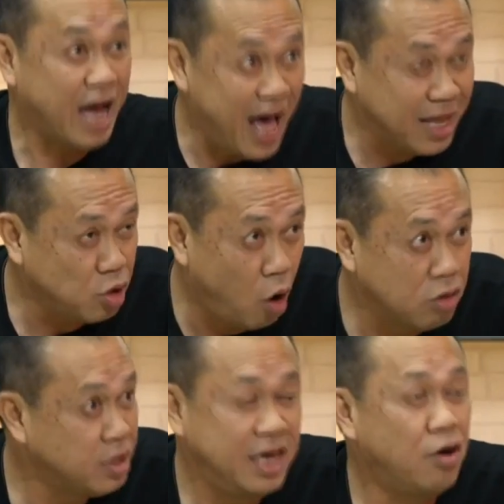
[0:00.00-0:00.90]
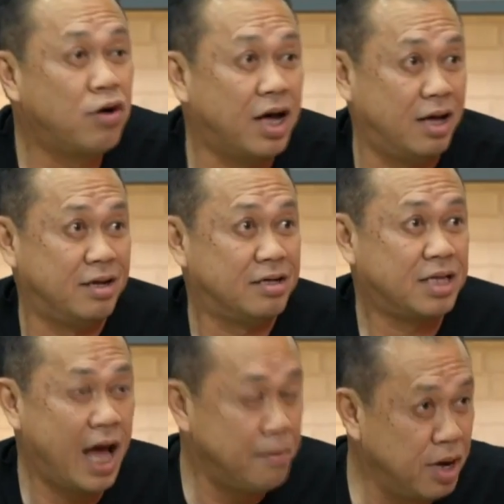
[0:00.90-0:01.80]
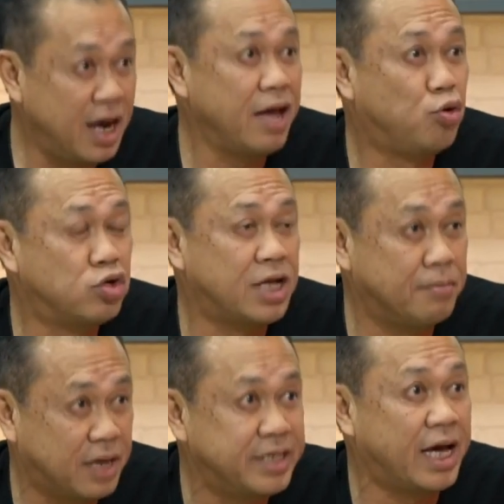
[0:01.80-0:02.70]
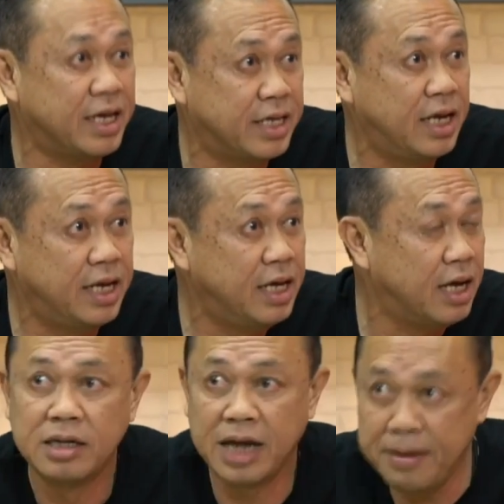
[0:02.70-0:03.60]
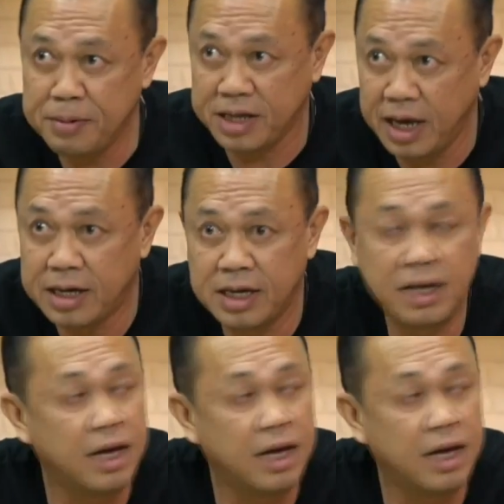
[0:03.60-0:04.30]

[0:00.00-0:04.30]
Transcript: การท่องเที่ยวอะถ้าเมื่อไหร่คุณทำกัญชาเสรีในประเทศนี้